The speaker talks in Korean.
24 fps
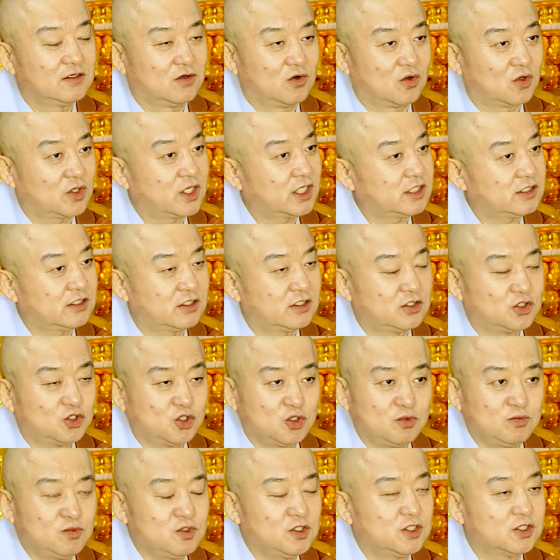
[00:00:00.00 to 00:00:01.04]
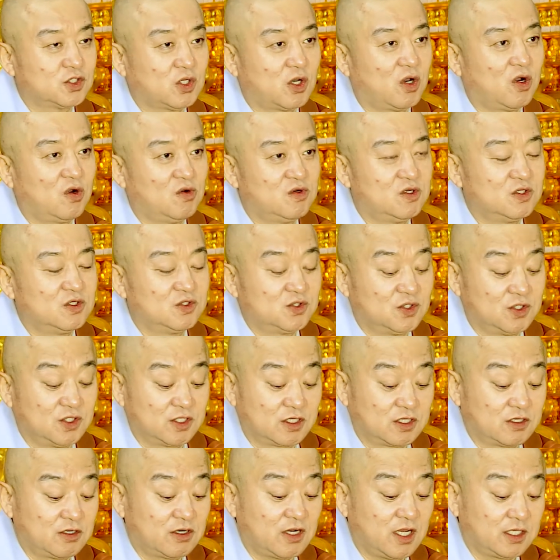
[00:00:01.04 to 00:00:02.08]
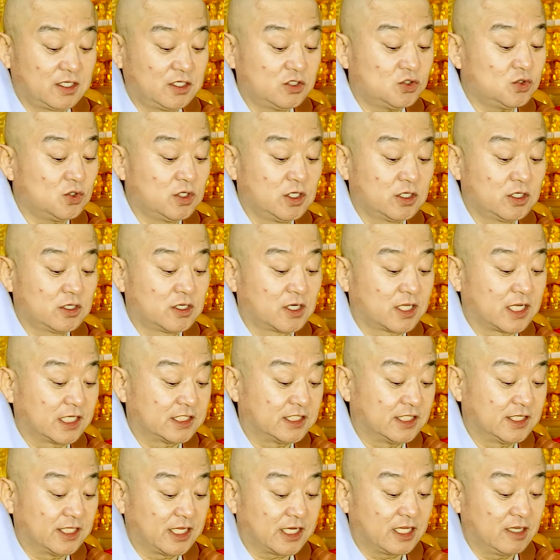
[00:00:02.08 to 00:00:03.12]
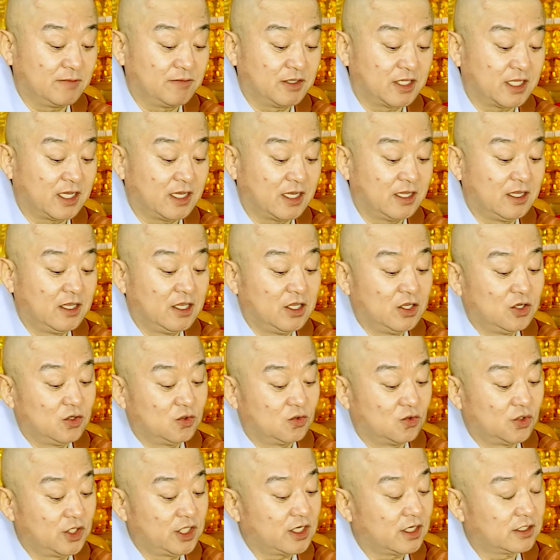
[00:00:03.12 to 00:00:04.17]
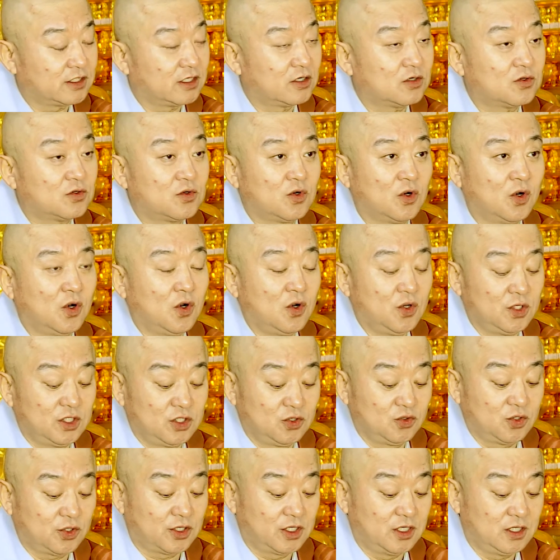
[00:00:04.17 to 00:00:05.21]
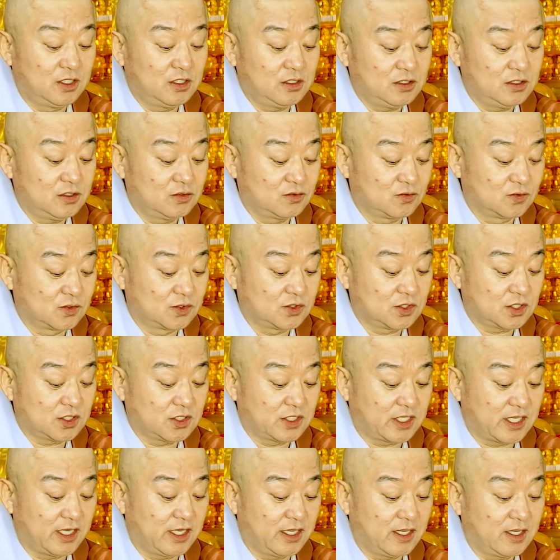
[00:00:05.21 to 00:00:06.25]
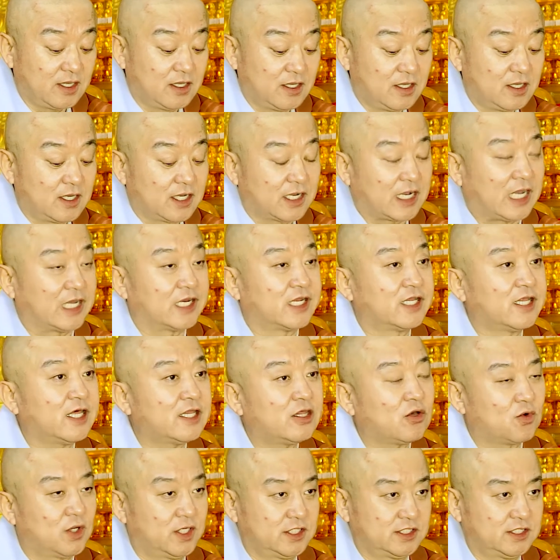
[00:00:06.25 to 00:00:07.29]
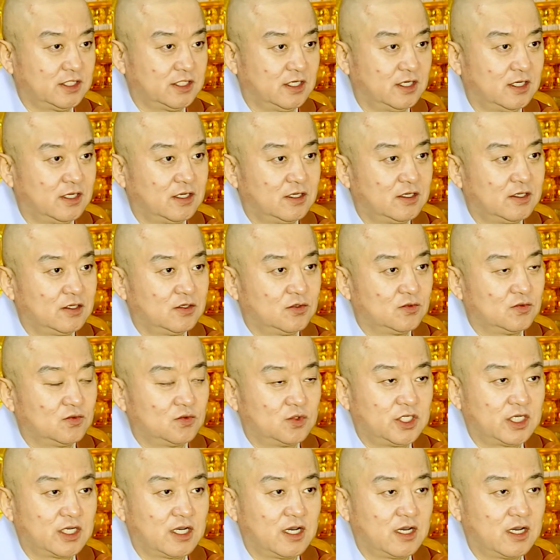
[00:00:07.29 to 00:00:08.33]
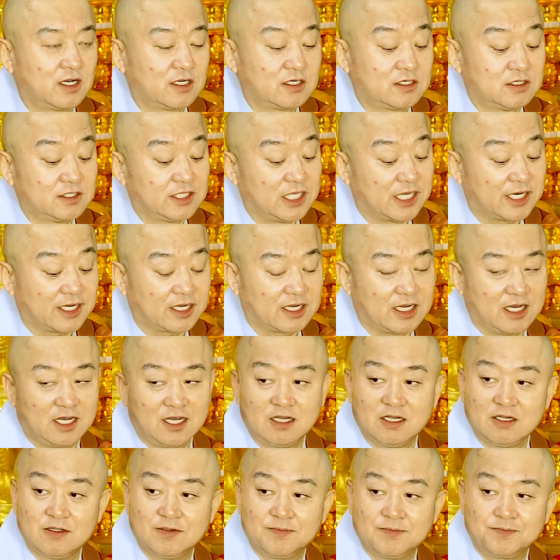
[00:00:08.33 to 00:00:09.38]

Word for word: 로켓을 충분히 쏘아 올릴 수 있는 그러한 기술력을 가진 나라입니다. 우리가 결코 인도를 우습게 가난하다고 해서 우리가 그 나라가